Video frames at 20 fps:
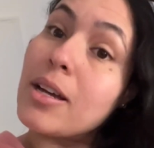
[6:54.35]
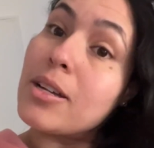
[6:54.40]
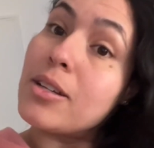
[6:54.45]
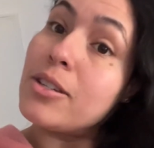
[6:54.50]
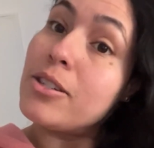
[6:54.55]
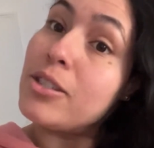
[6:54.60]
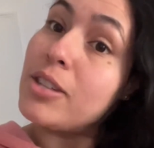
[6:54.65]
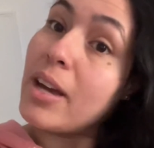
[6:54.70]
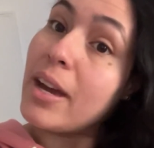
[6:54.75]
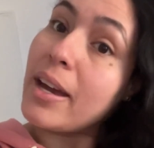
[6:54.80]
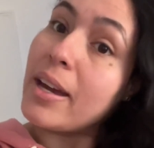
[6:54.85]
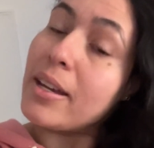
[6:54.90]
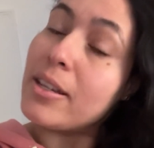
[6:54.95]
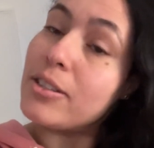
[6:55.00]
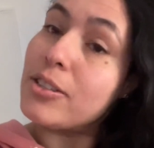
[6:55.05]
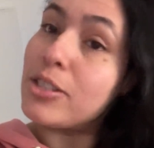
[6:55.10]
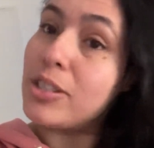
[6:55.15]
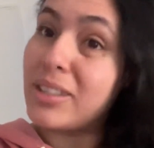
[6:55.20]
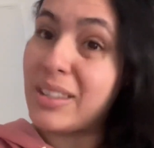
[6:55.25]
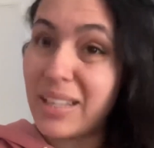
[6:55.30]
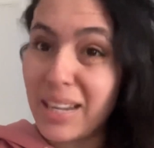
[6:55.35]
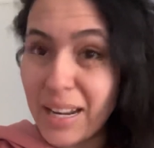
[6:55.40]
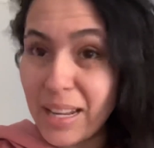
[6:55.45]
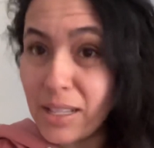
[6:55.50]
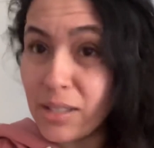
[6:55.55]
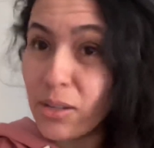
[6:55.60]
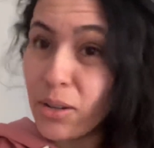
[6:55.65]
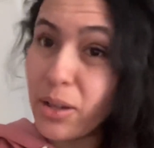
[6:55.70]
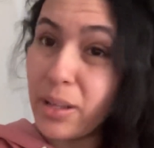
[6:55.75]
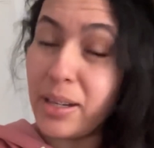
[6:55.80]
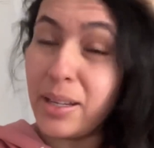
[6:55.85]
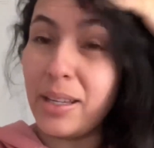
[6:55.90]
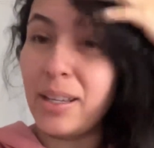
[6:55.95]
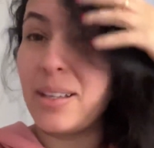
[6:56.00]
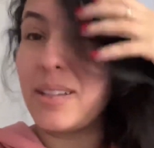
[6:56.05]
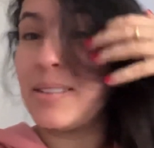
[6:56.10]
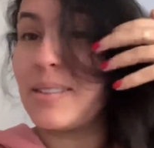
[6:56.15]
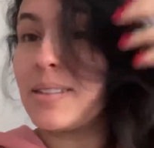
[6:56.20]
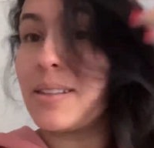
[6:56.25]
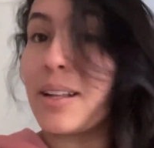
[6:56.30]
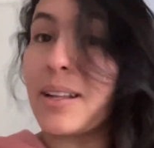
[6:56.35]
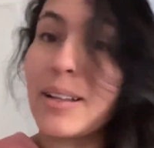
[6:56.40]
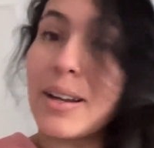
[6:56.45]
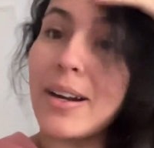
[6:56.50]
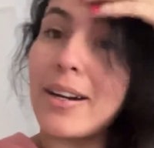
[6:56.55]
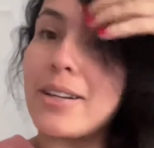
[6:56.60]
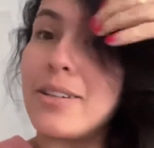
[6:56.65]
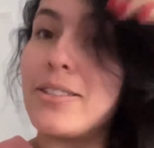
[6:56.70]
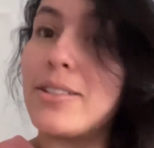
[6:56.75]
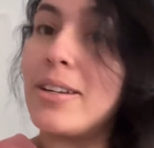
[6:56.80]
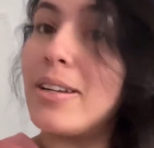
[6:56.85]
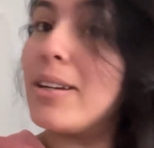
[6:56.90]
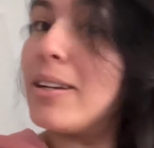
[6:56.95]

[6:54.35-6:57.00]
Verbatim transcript: Gente, três horinhas da tarde.